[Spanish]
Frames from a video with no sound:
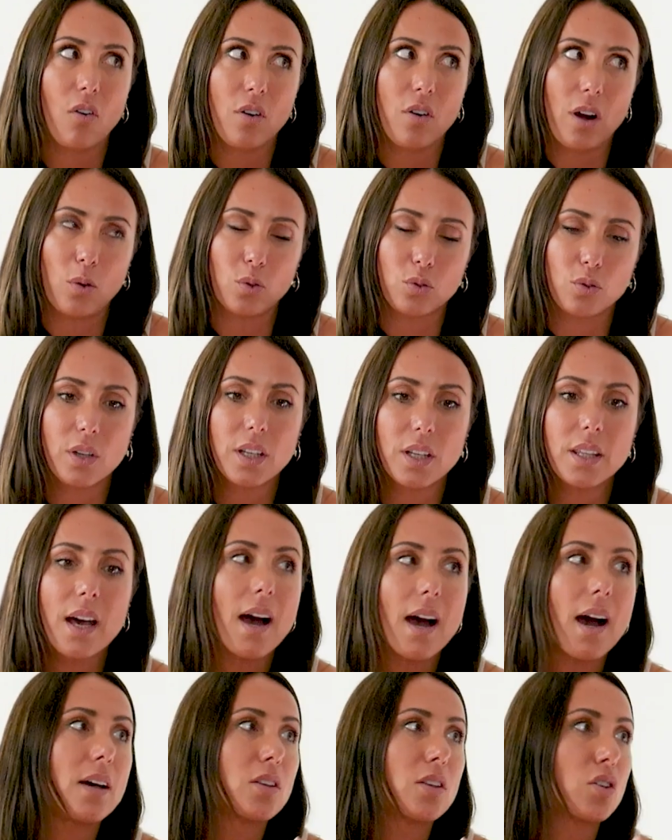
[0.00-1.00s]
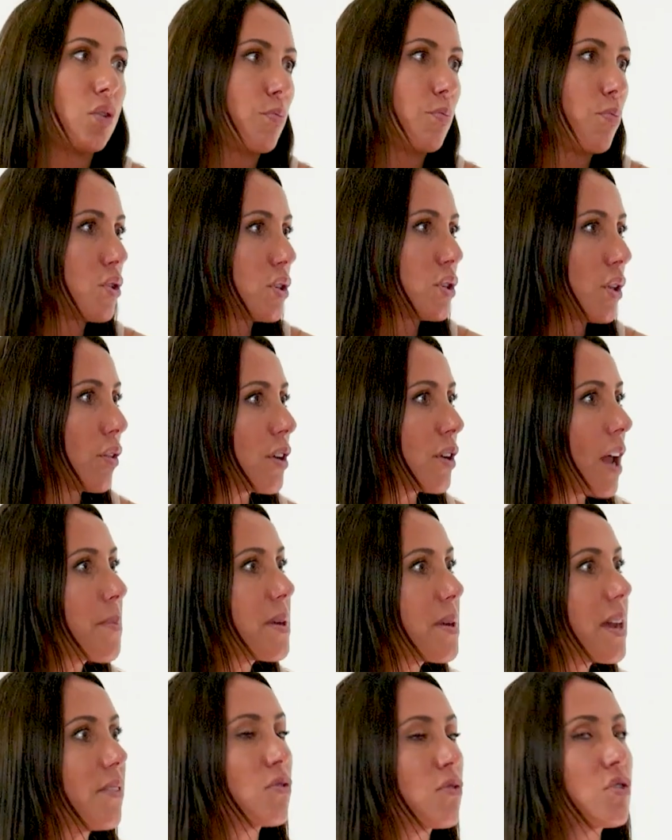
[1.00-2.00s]
con autoridad, con
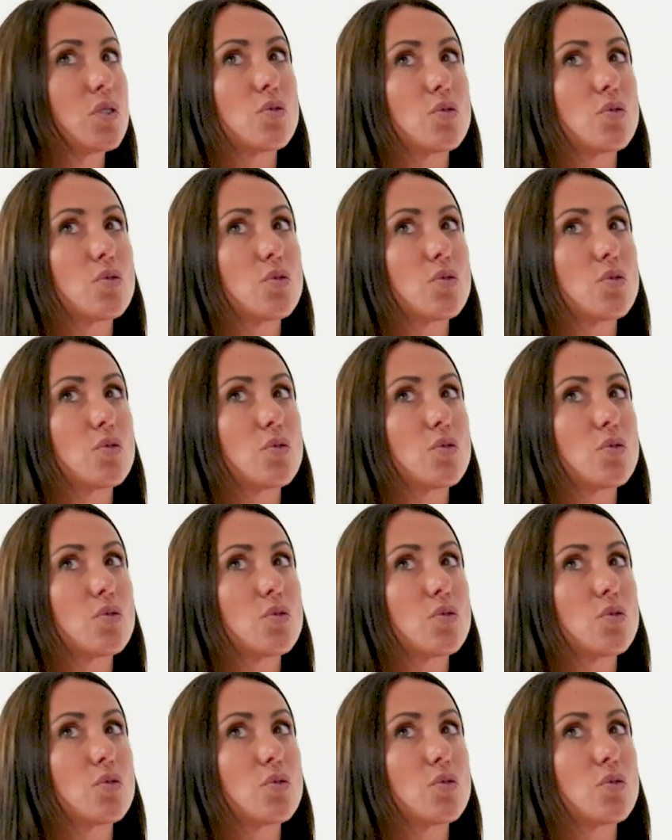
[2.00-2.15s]
posicionamiento.